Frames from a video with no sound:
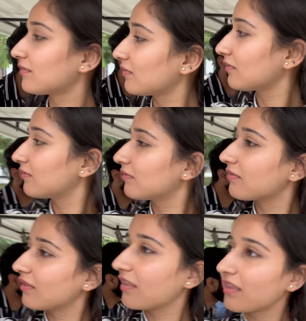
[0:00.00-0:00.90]
सैंडी के
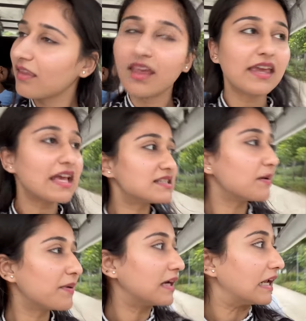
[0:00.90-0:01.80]
चीक चेक कर रहे हैं ये सब
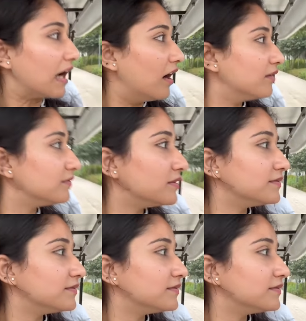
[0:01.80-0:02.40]
कटे गाल